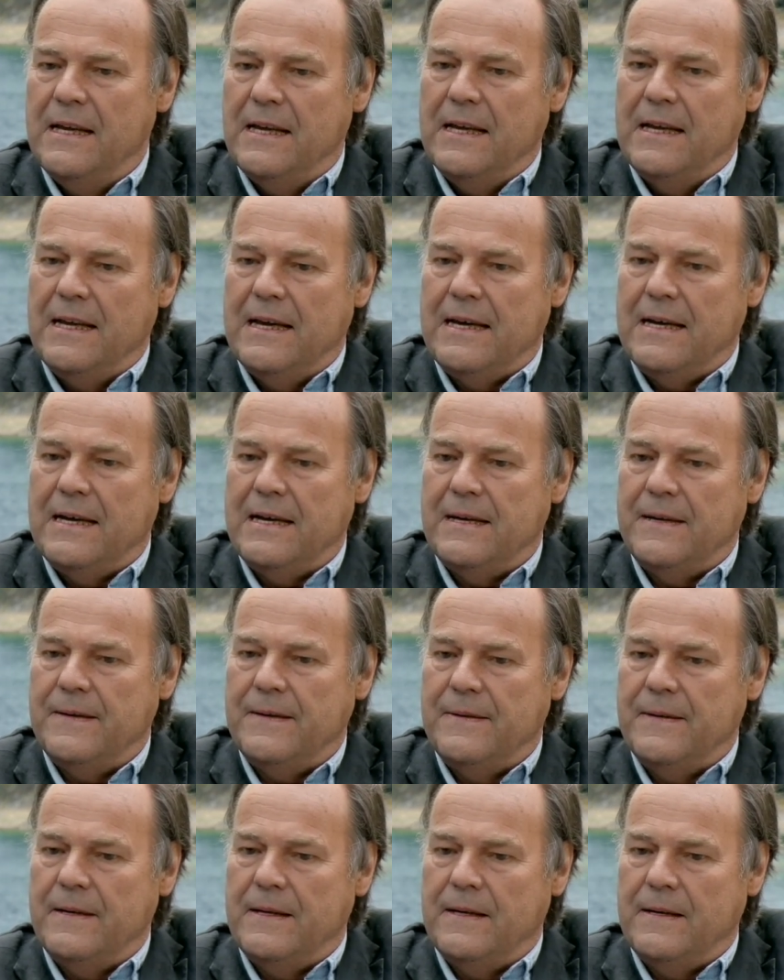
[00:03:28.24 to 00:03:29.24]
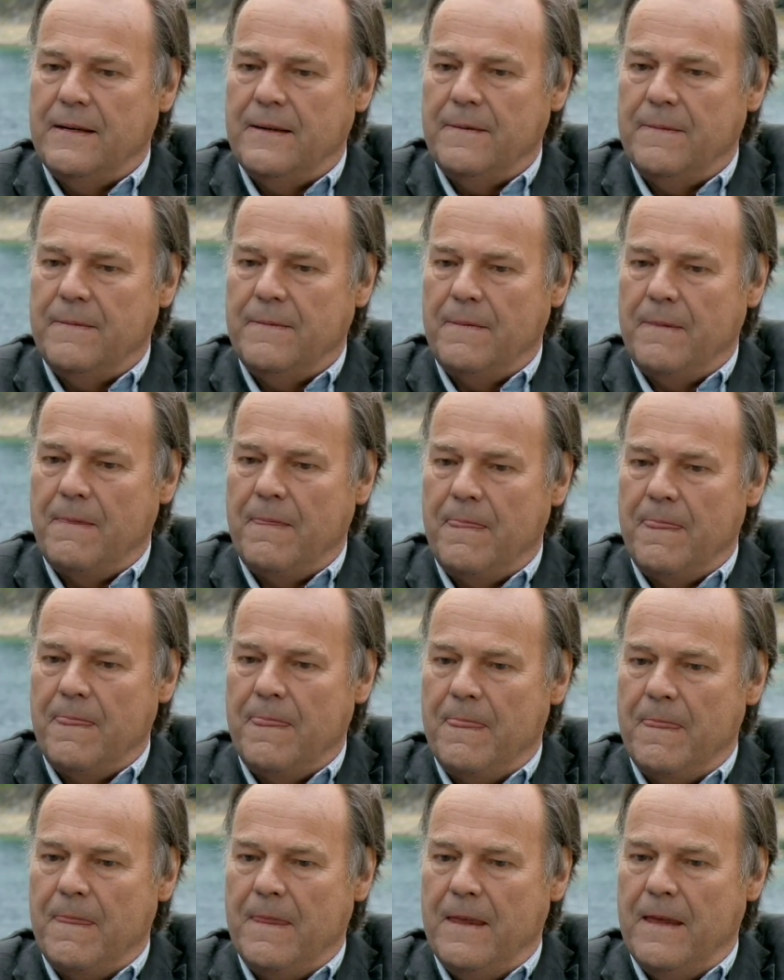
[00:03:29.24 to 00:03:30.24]
Er, ähm,
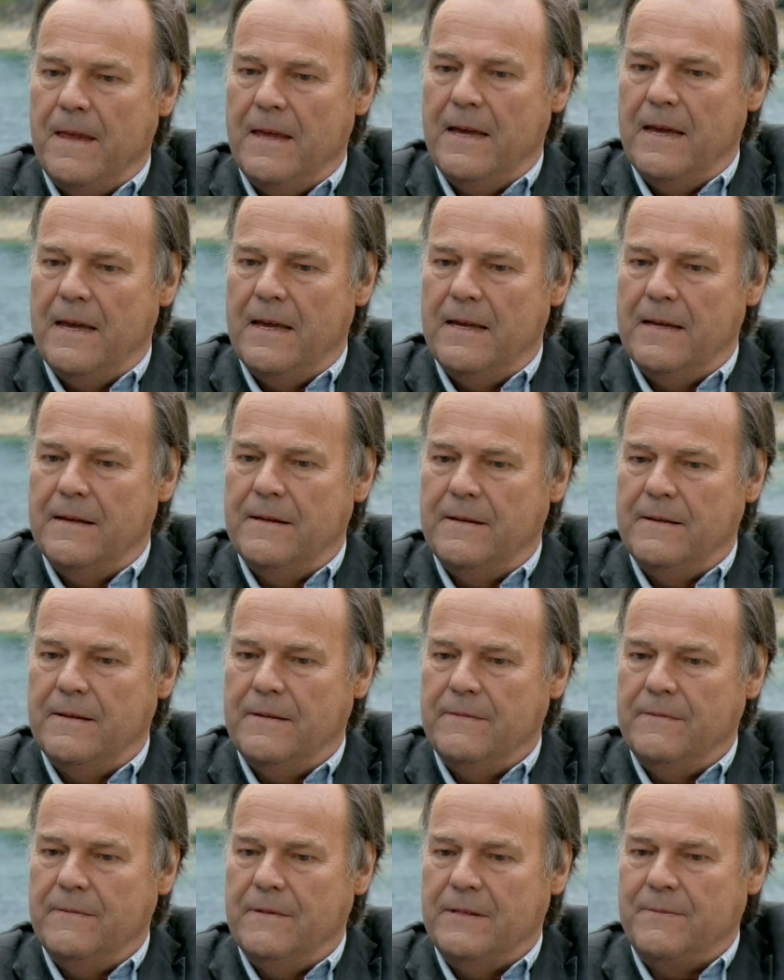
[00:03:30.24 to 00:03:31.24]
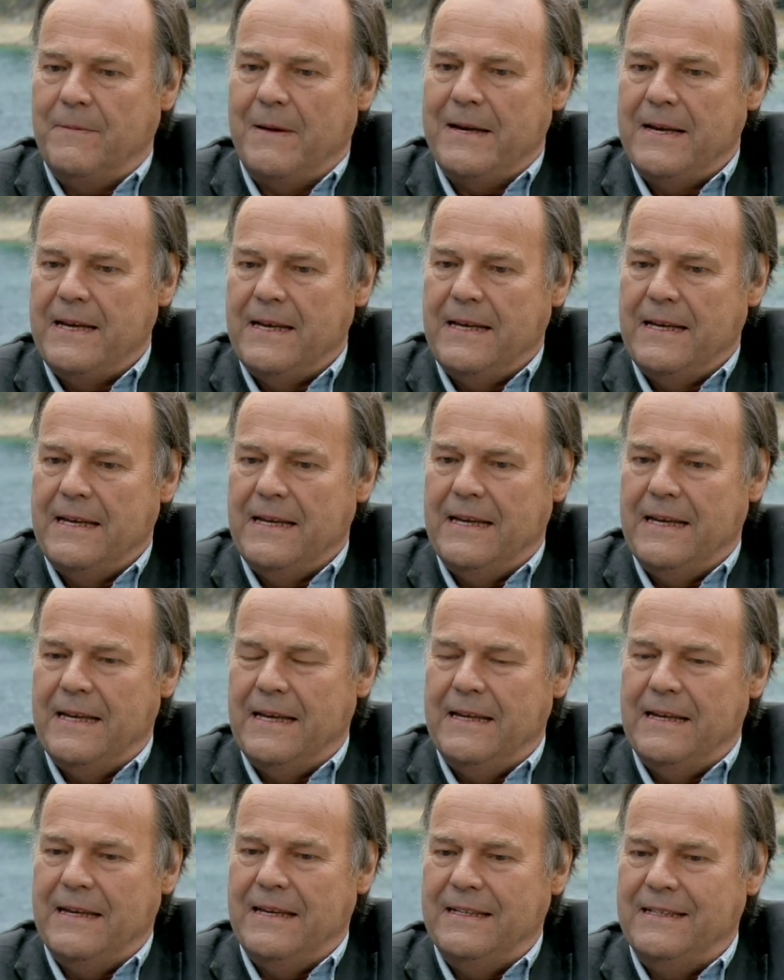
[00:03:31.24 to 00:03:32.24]
äh, ich meine,
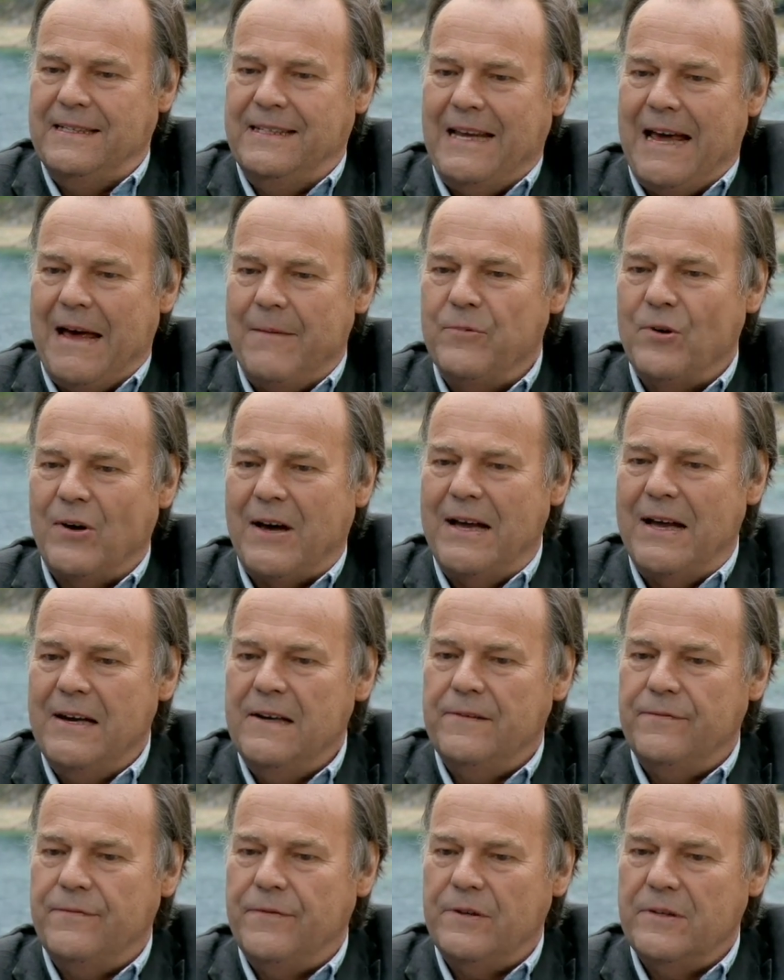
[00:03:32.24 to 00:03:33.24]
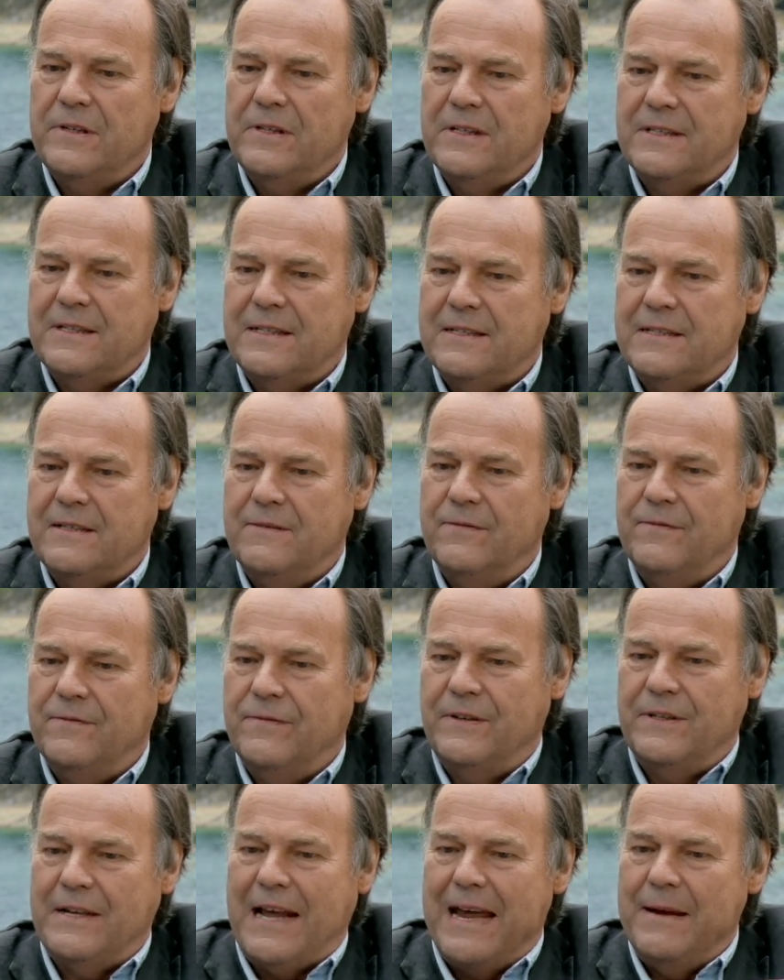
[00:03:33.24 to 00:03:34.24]
die haben doch alle von
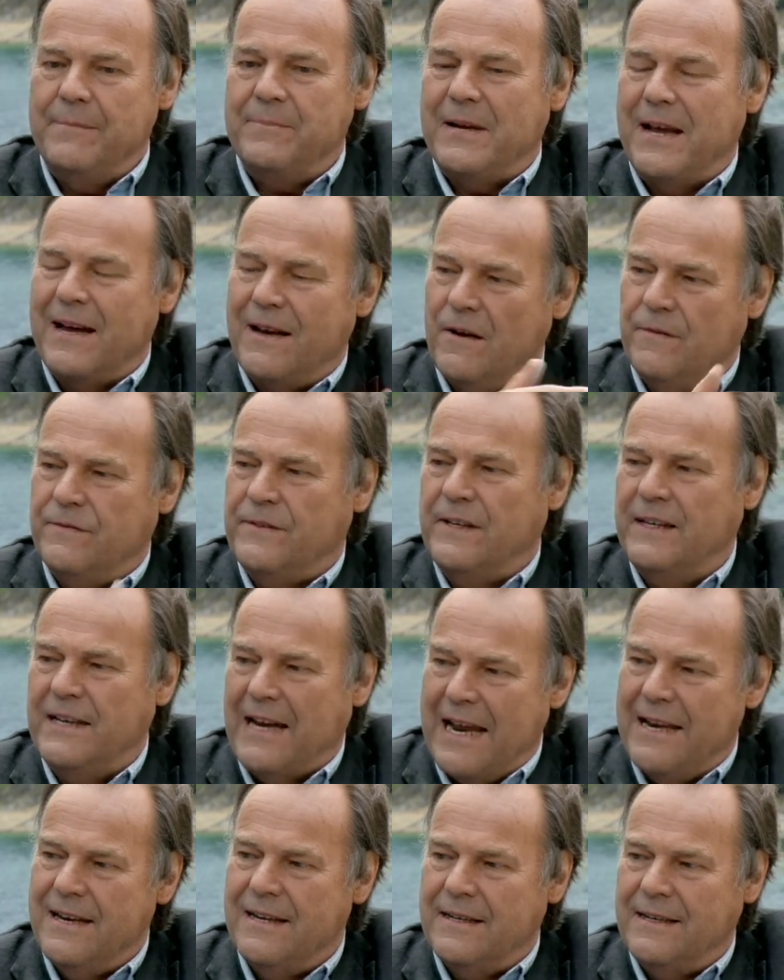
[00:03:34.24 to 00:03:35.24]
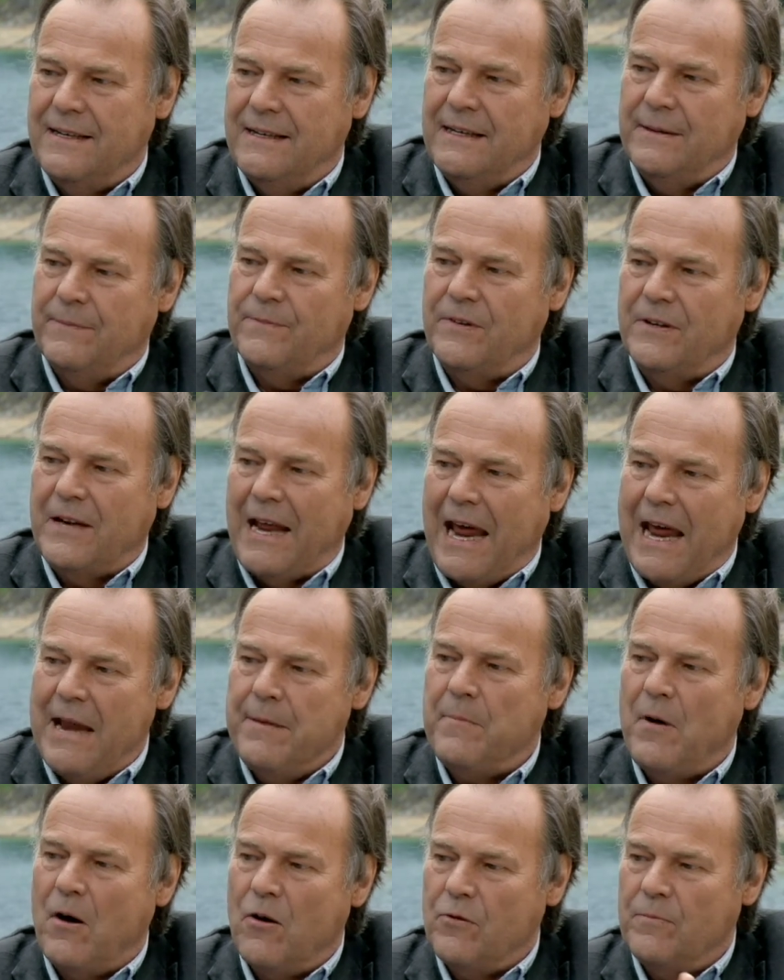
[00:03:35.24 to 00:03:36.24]
von einem Tag auf den anderen gelebt, von
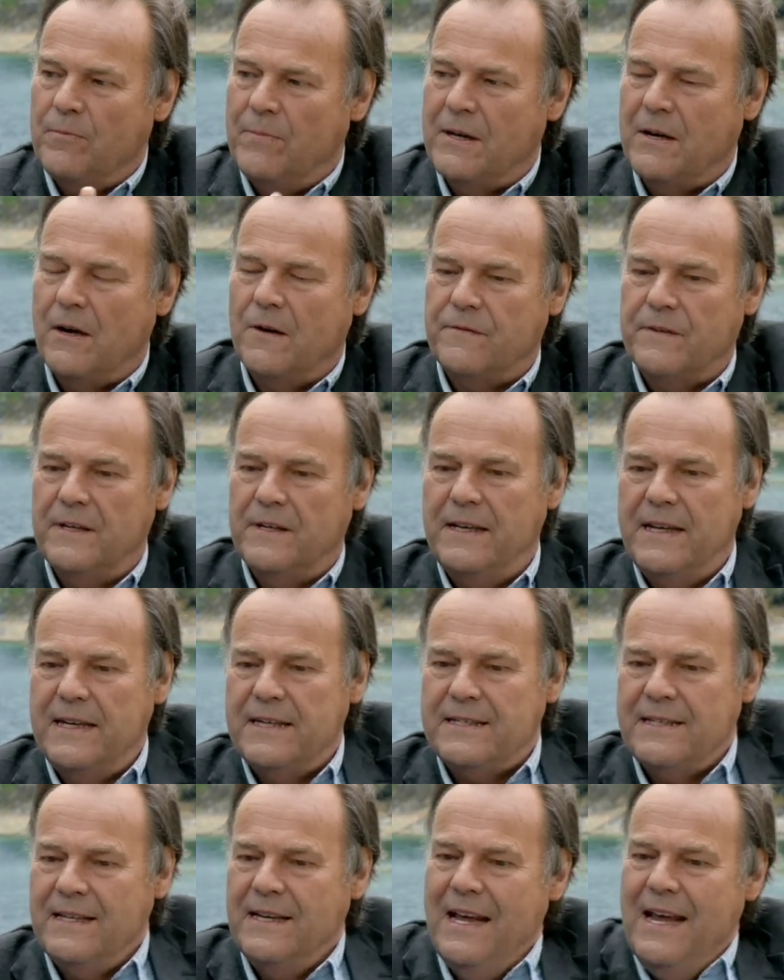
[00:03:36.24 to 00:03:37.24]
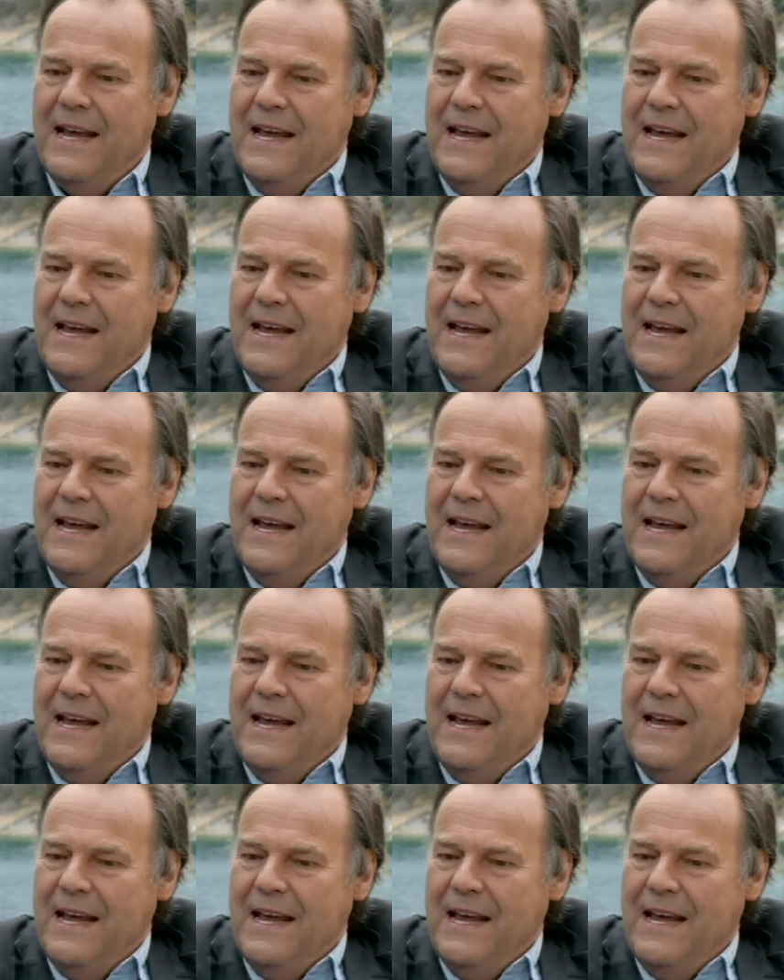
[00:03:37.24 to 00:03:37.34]
einem Augenblick auf den nächsten.